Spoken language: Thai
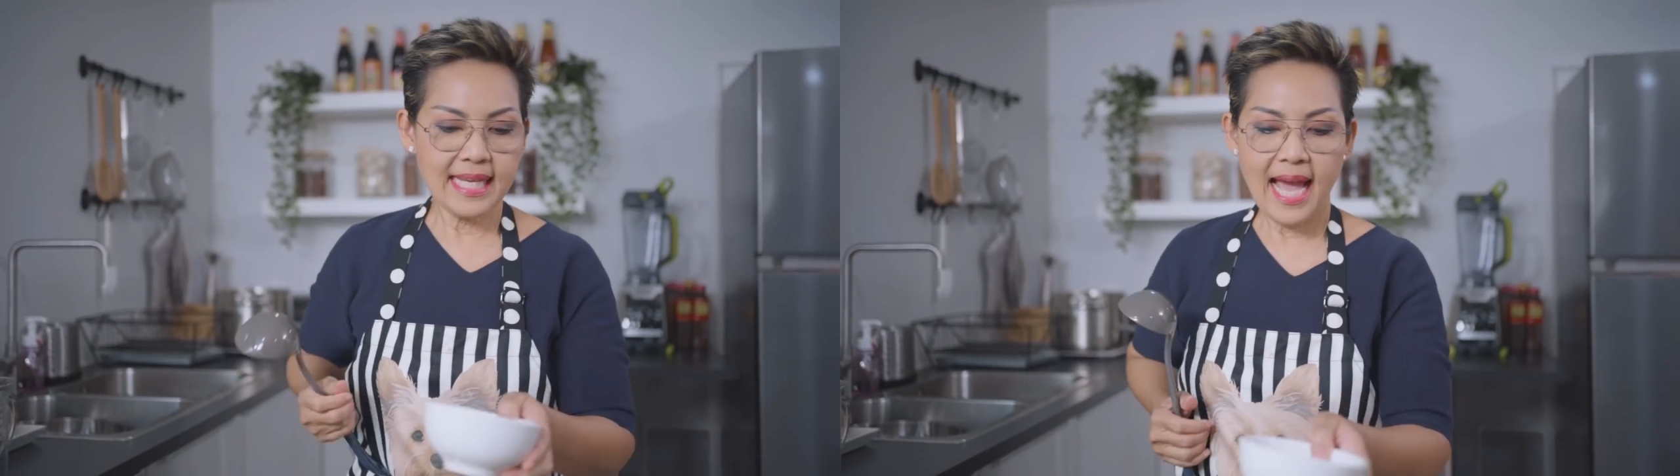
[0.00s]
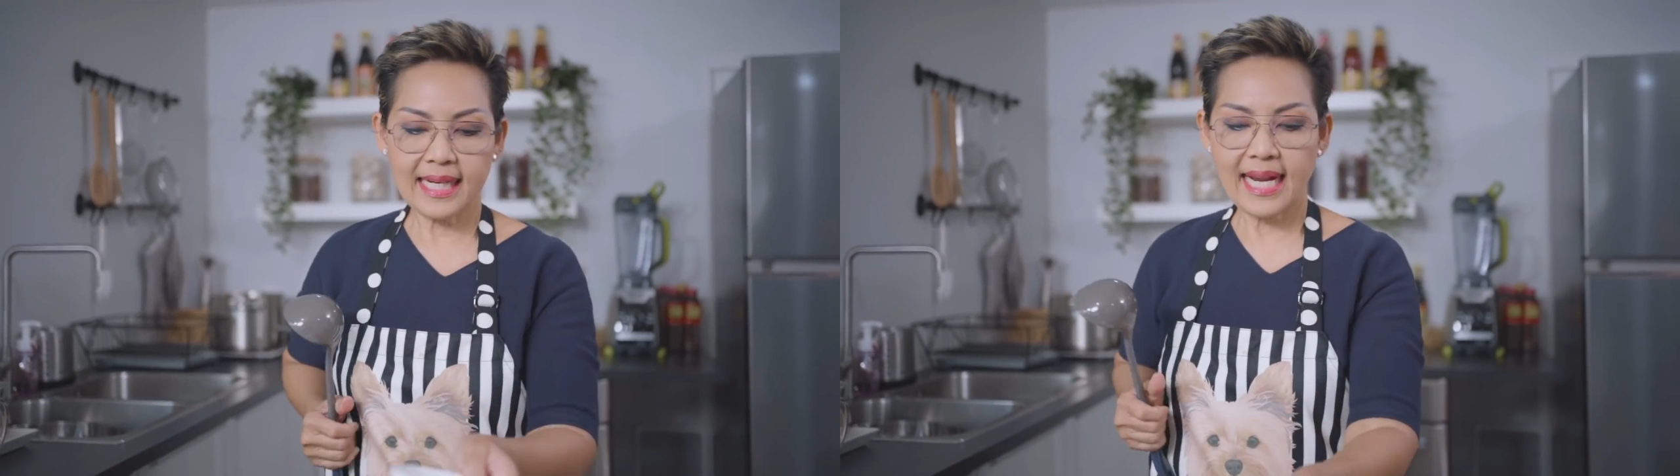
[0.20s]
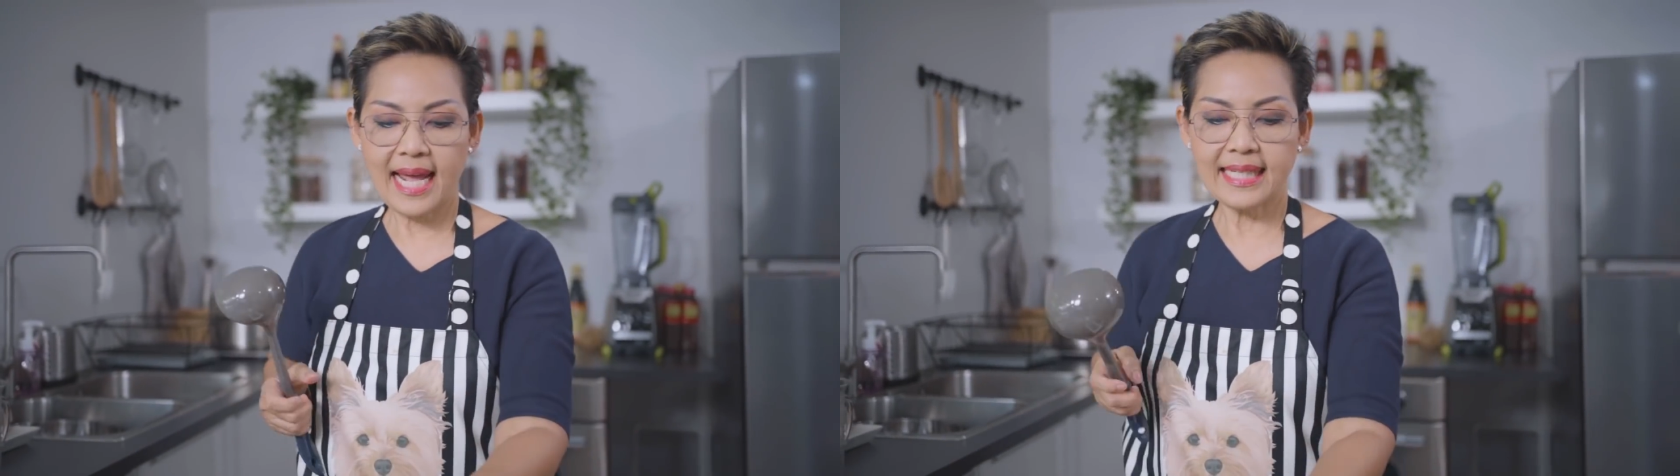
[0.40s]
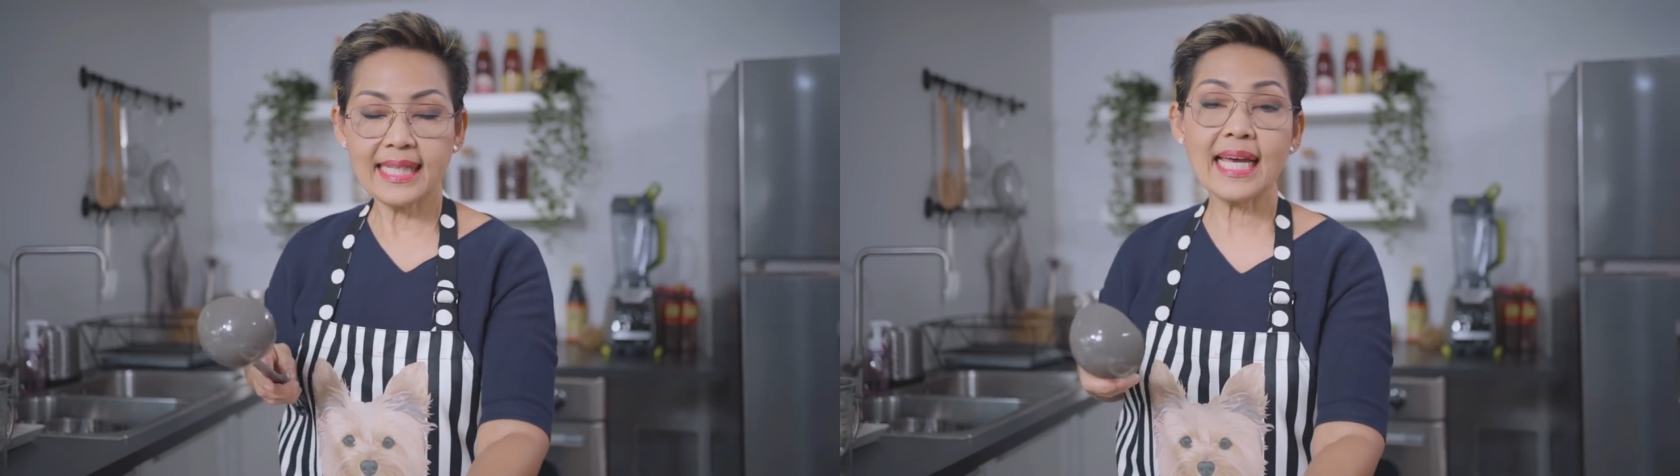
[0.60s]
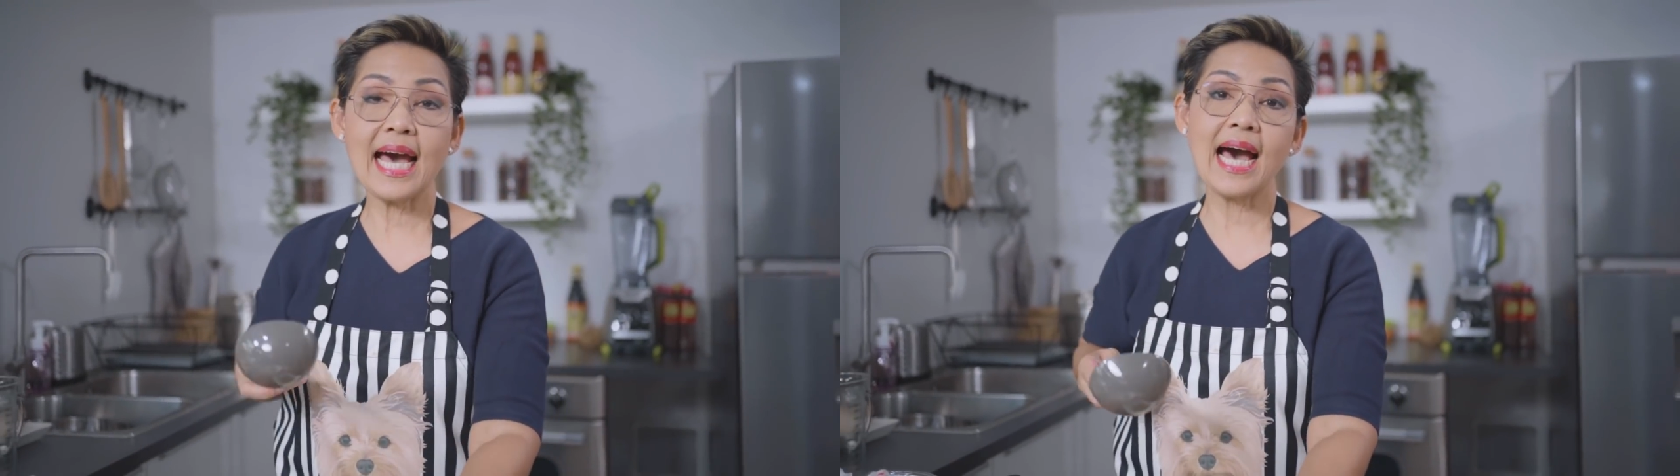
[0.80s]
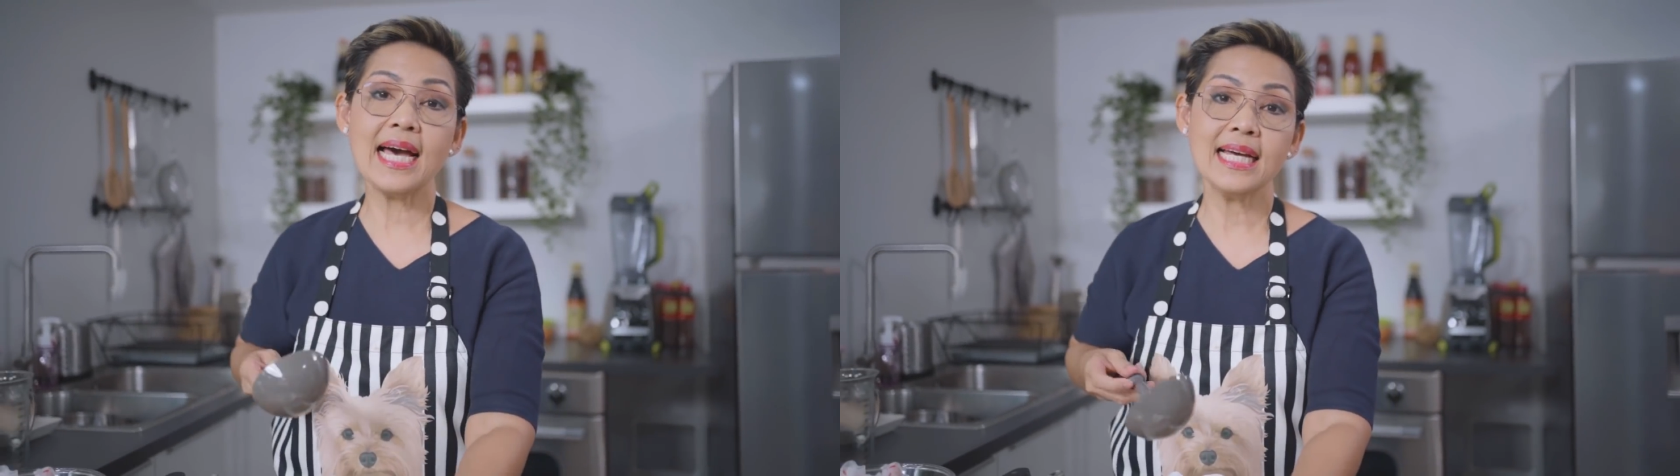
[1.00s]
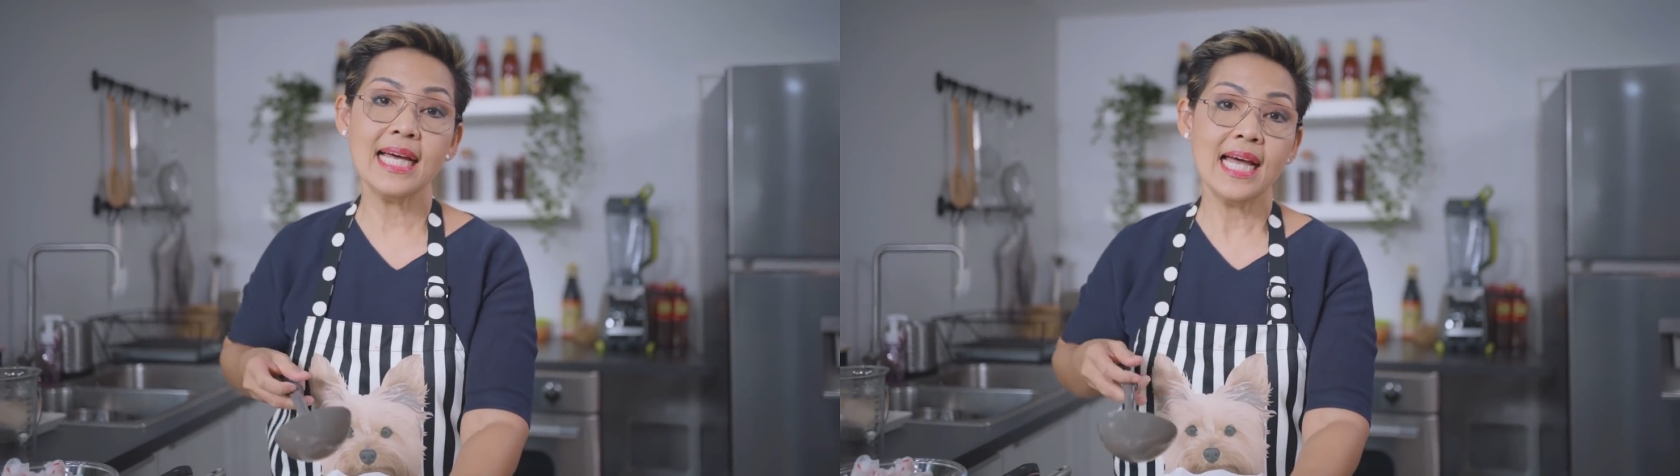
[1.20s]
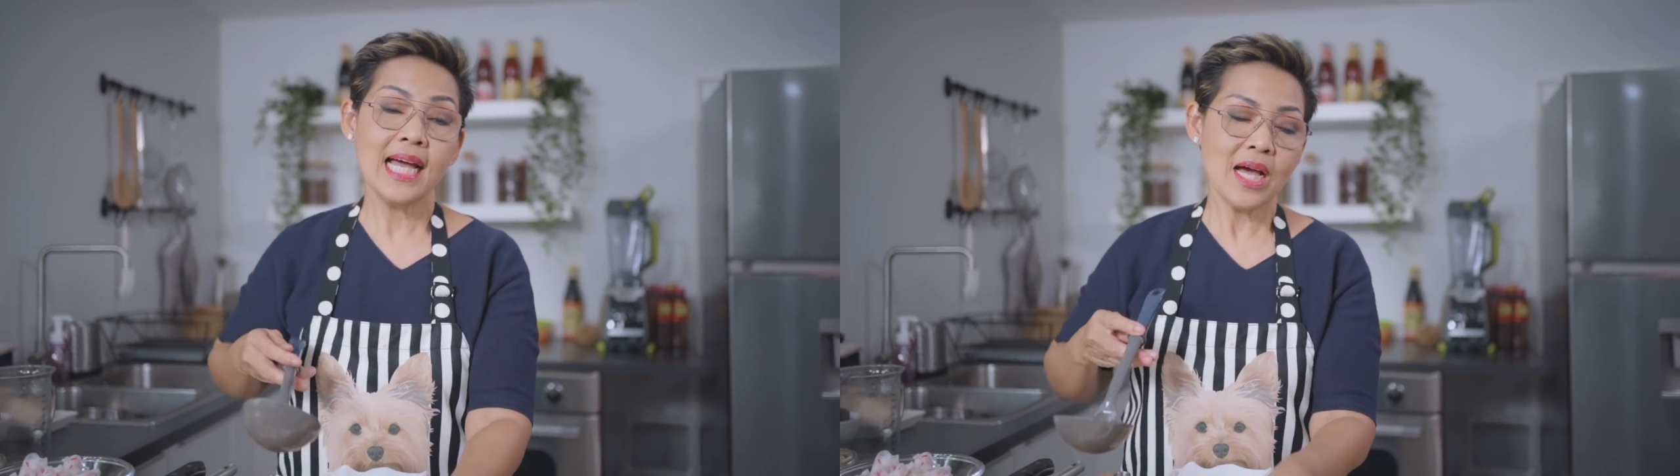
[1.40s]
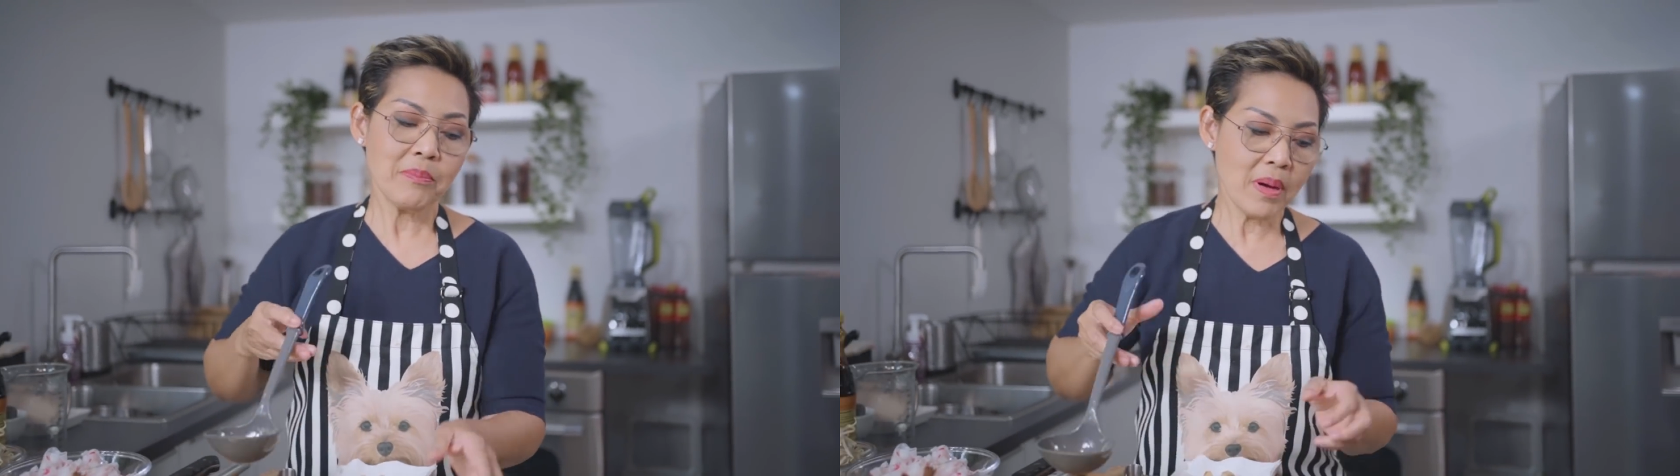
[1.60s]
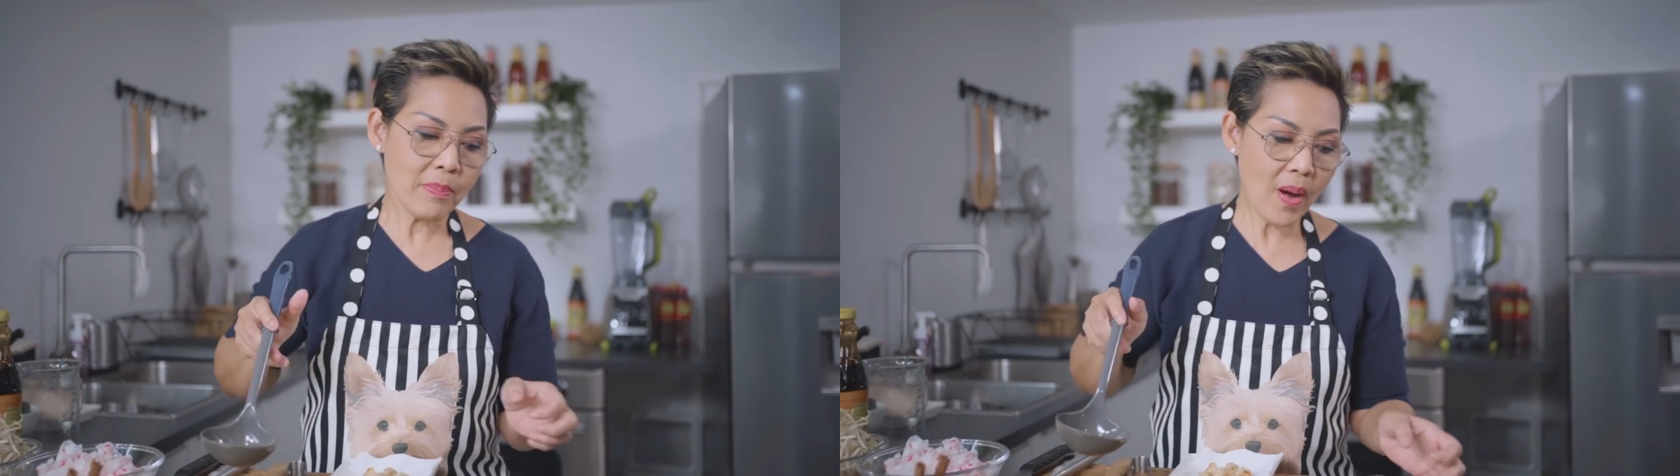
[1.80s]
จากนั้นนะคะ
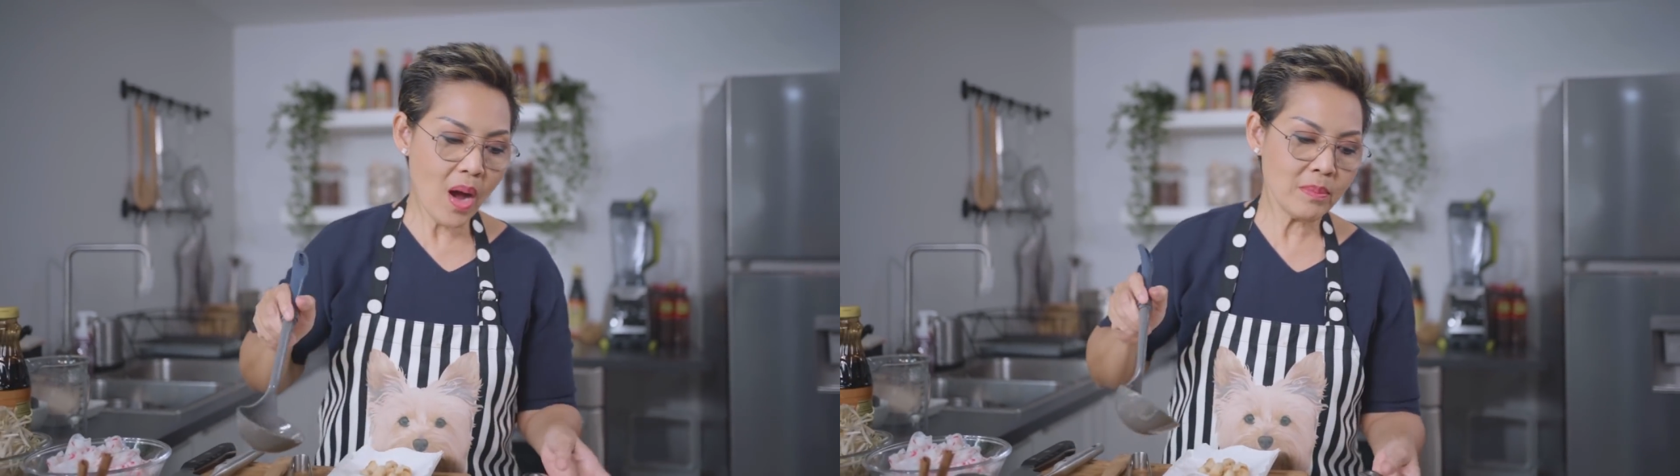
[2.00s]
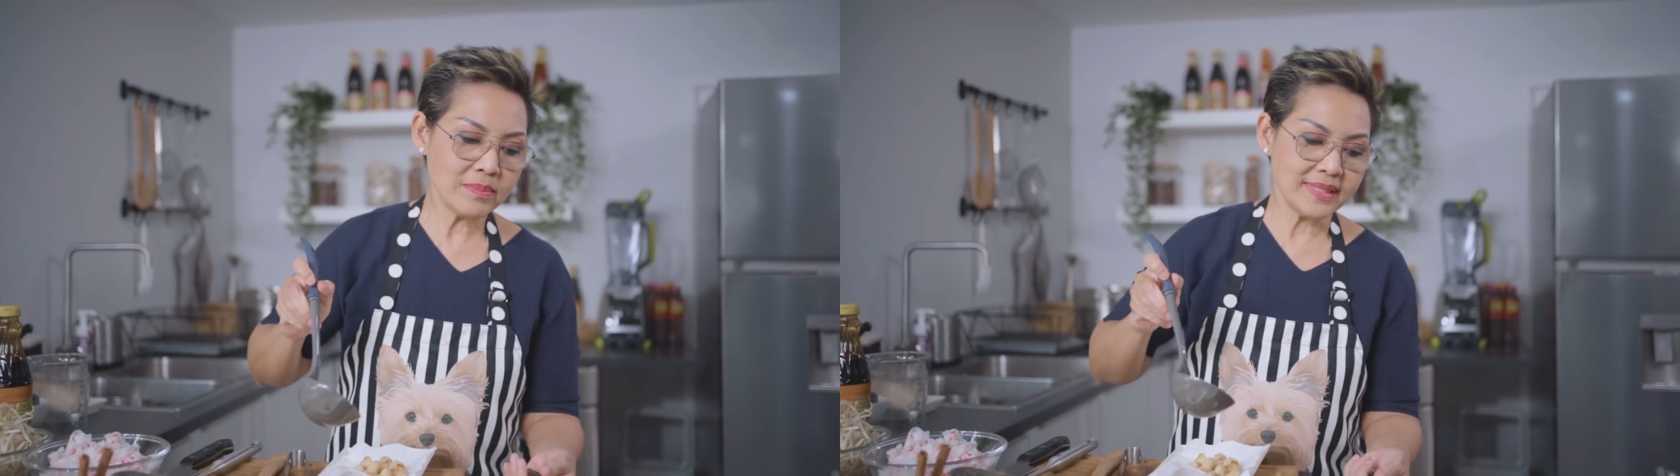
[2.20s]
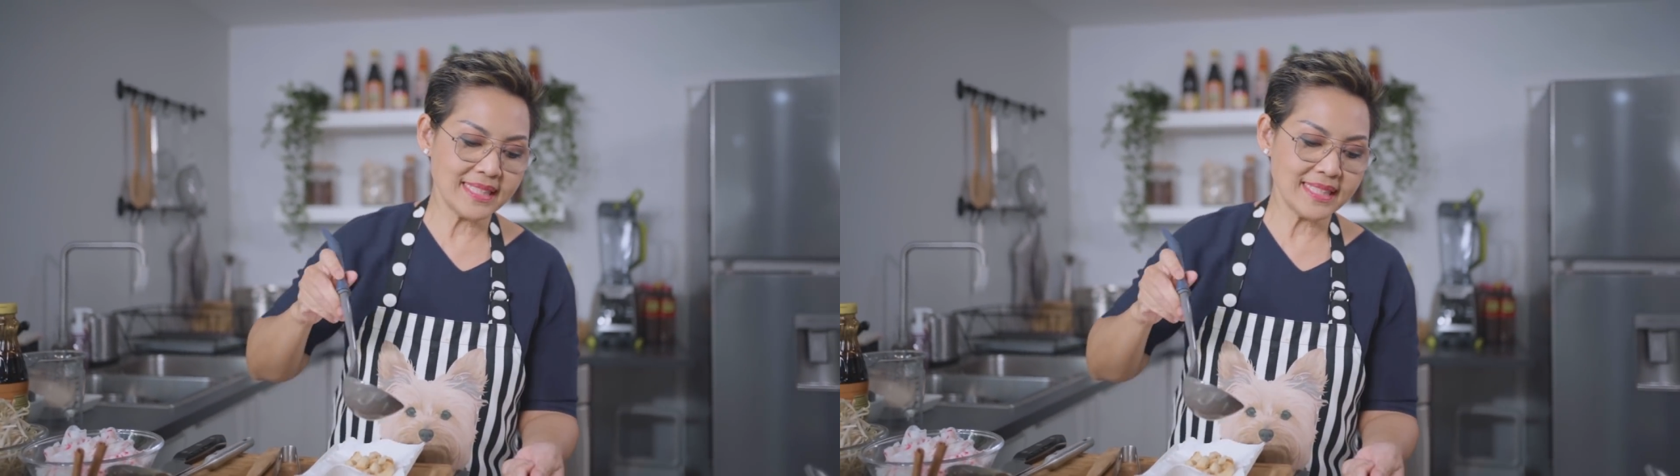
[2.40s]
ป้าป้อม